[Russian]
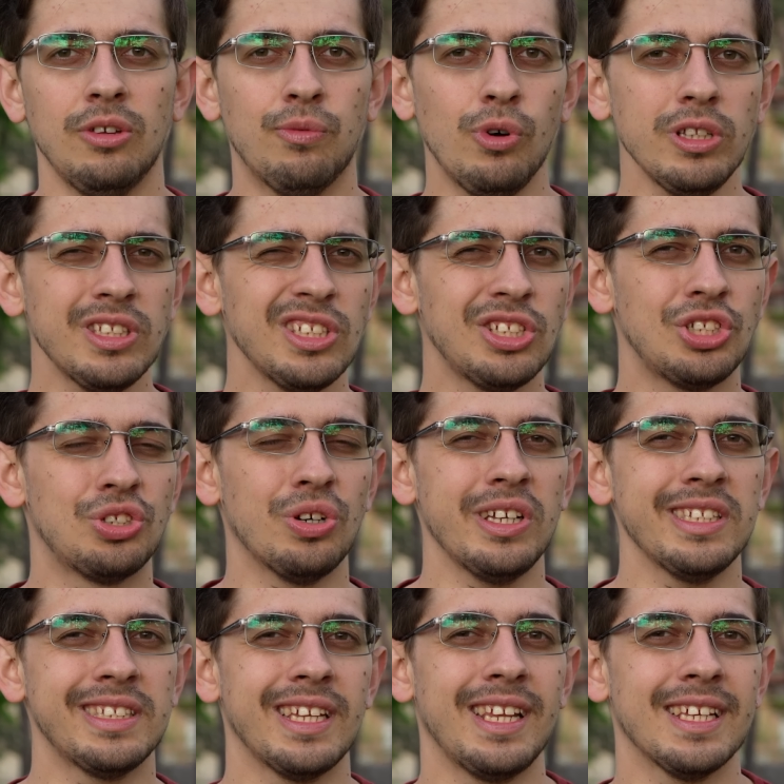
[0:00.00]
И вот еще
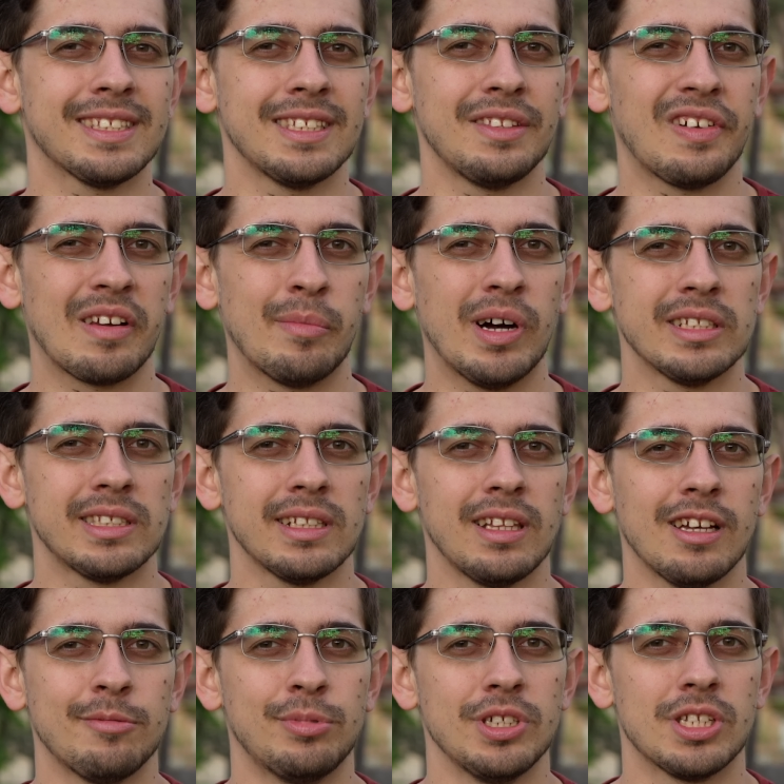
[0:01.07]
интересная информация
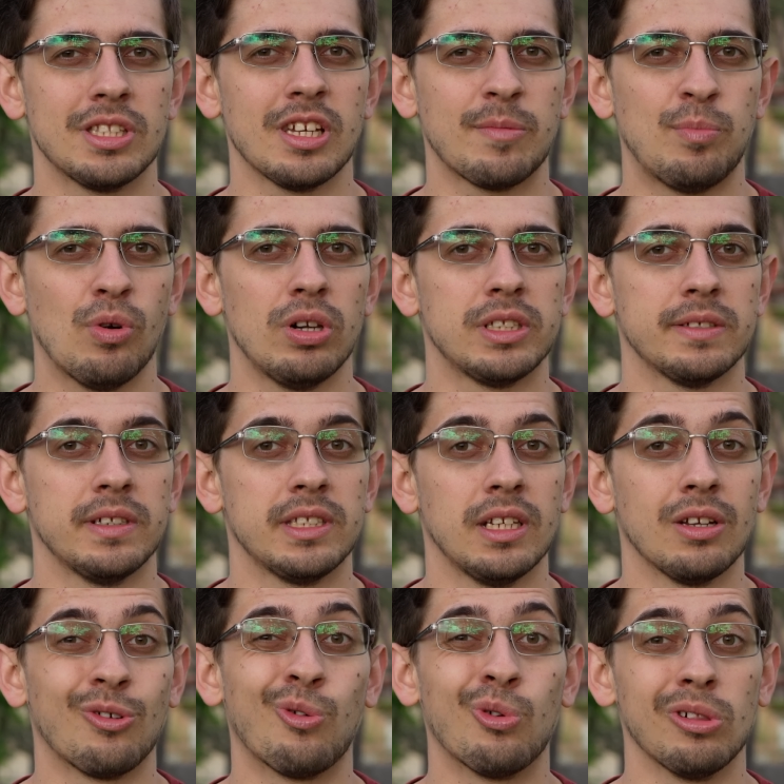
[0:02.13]
для обычных
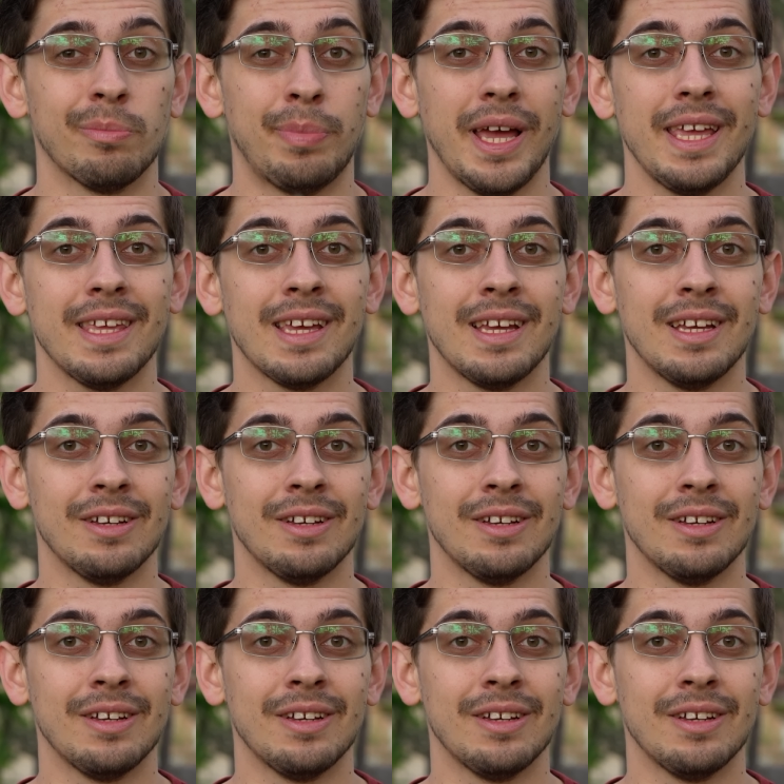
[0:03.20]
пользователей Google Pay.